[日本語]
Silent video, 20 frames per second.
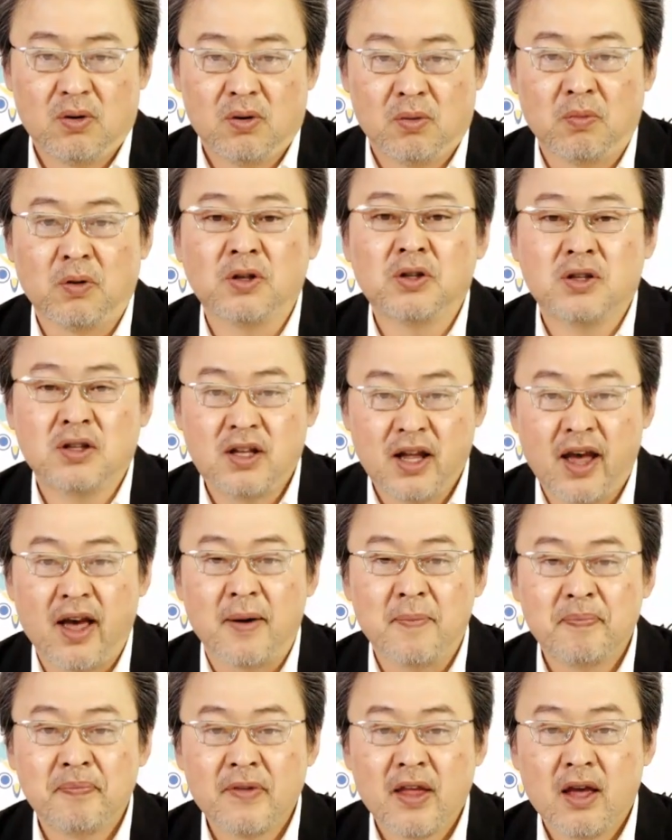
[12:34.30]
思っ
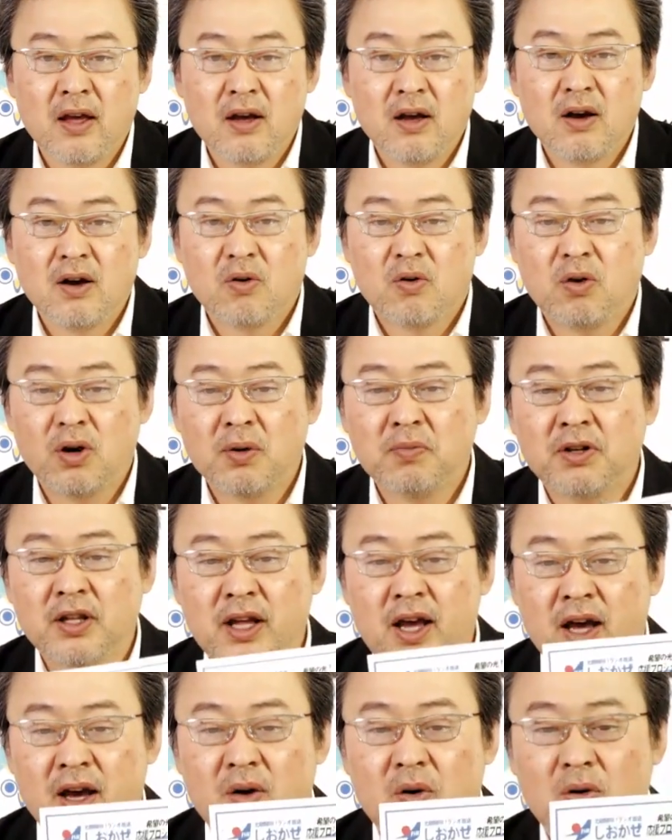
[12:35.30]
てこれも
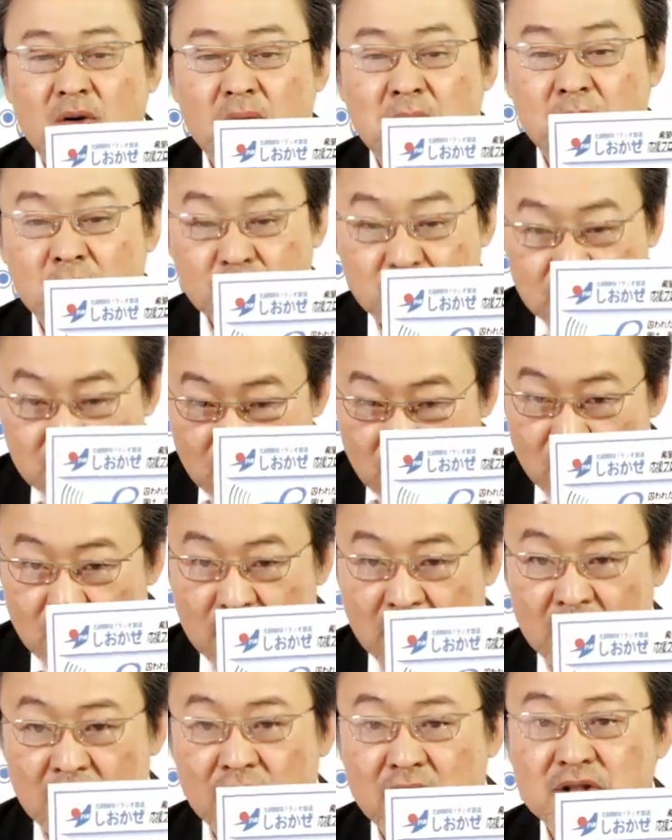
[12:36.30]
ね、もちろんお
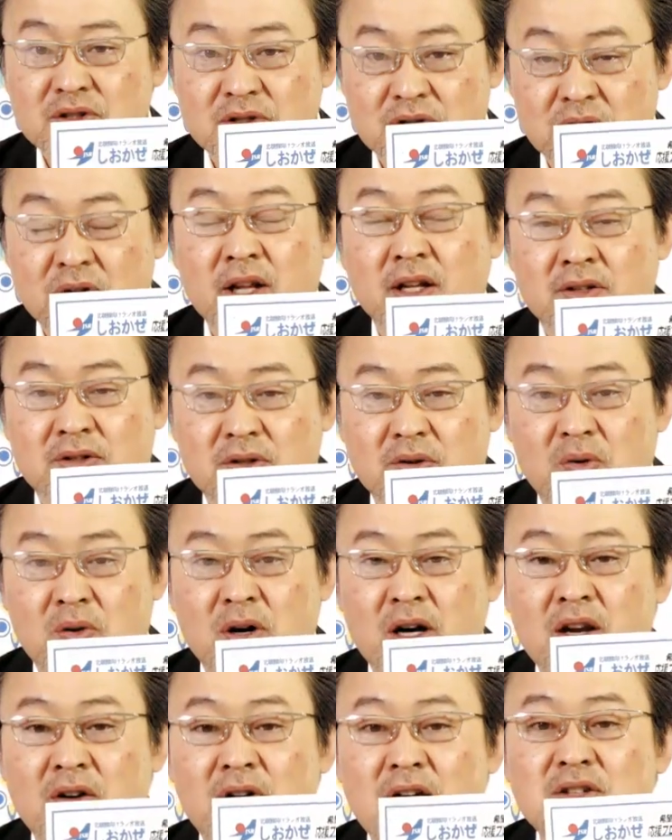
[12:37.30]
金は必要なんです。お
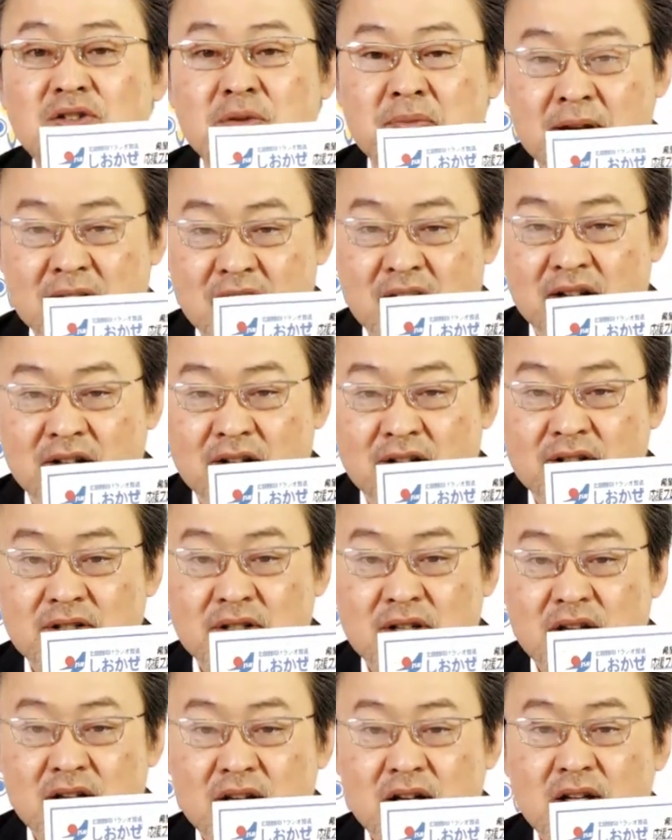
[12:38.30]
金は集めたいんで
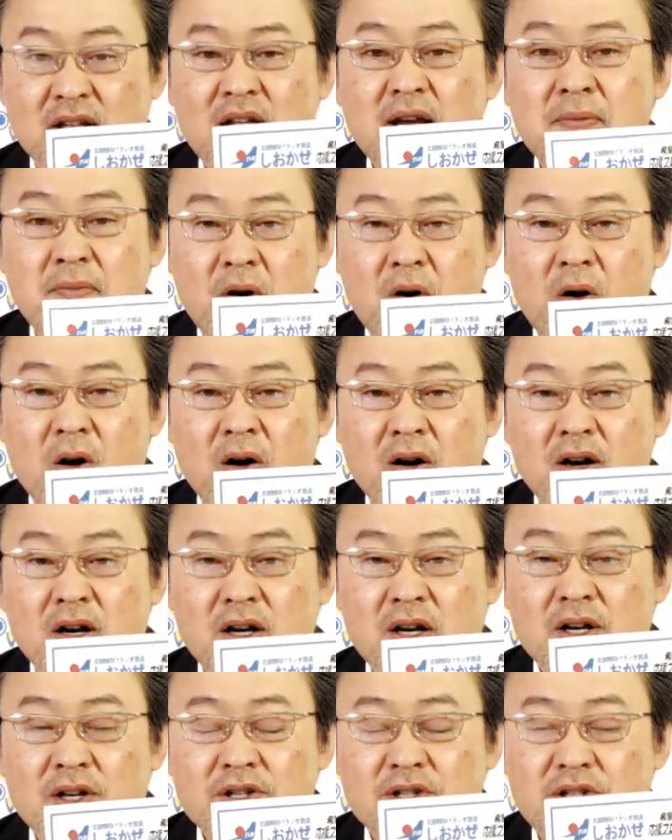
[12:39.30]
す。でも、
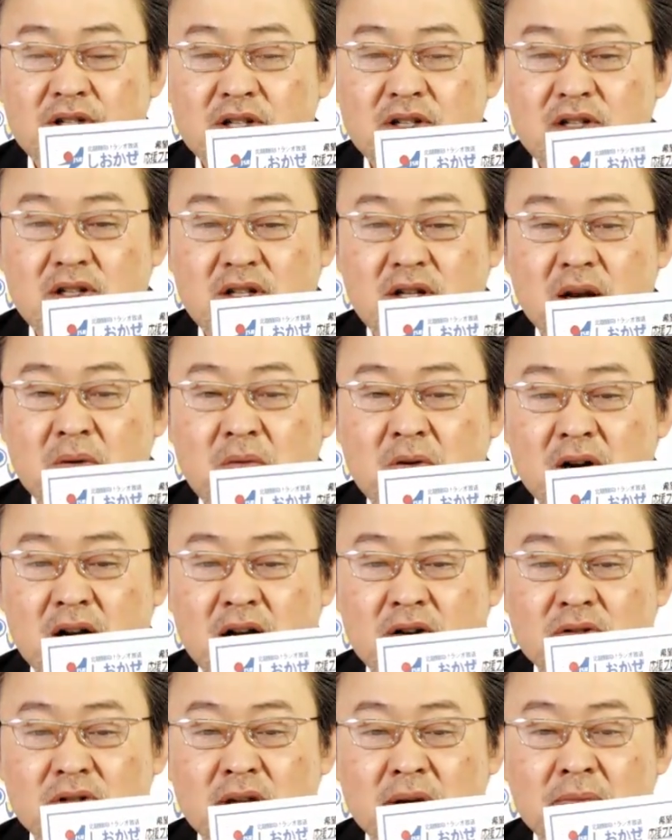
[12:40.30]
知っても
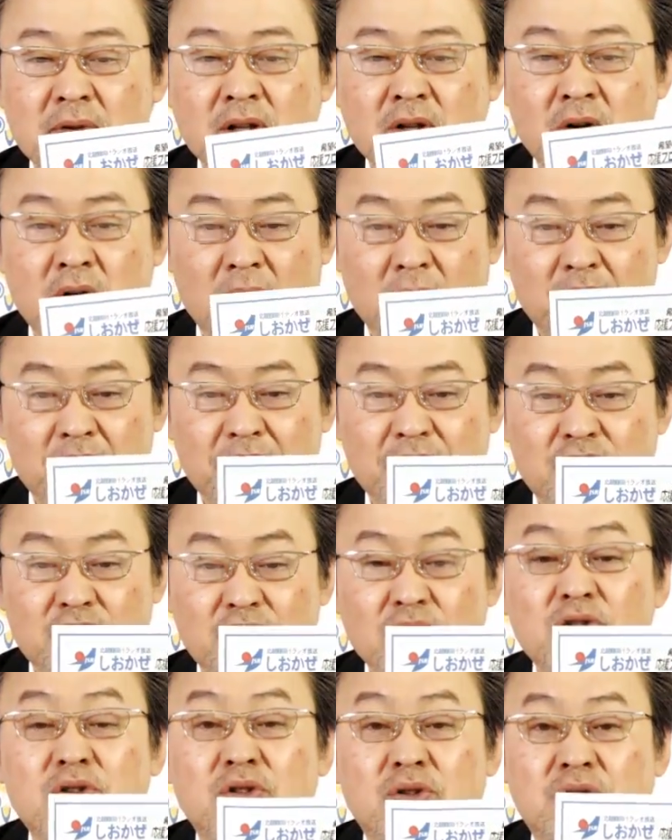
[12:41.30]
らうための
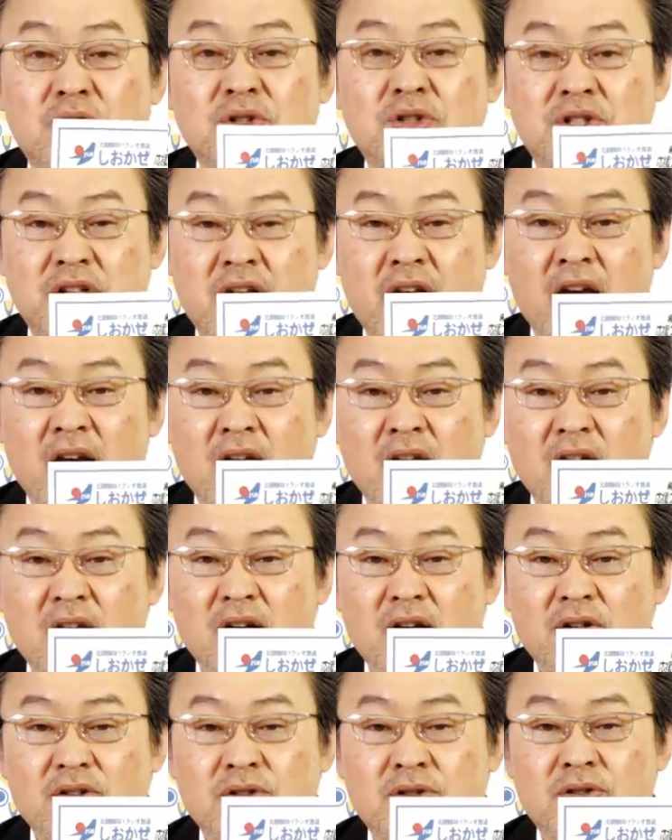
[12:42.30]
ツールとして、
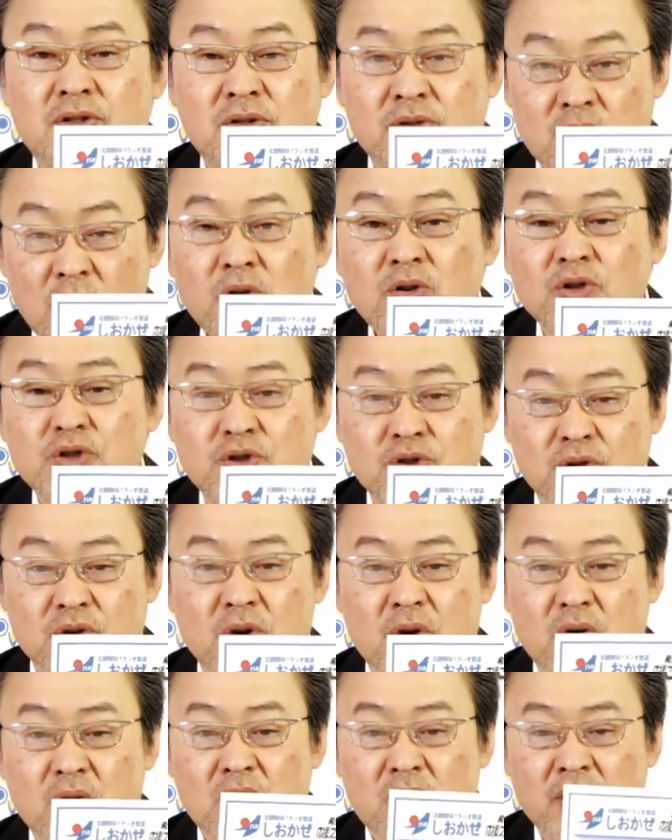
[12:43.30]
すごく重
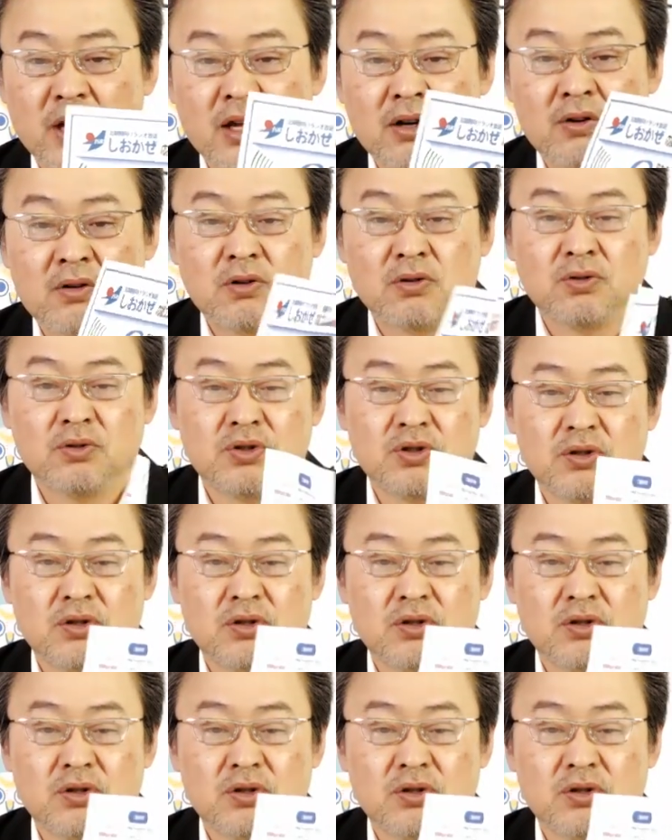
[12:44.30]
要。これあの、